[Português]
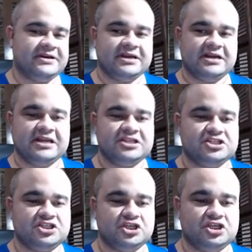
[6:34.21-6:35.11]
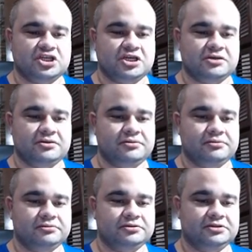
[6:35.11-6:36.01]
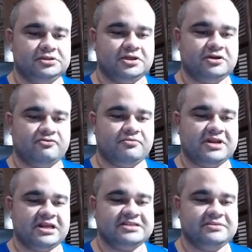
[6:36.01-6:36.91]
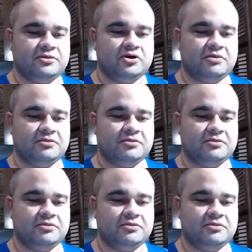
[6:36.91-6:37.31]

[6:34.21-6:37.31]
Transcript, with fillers: granazinha. Isso aqui eu vou mandar assim embora,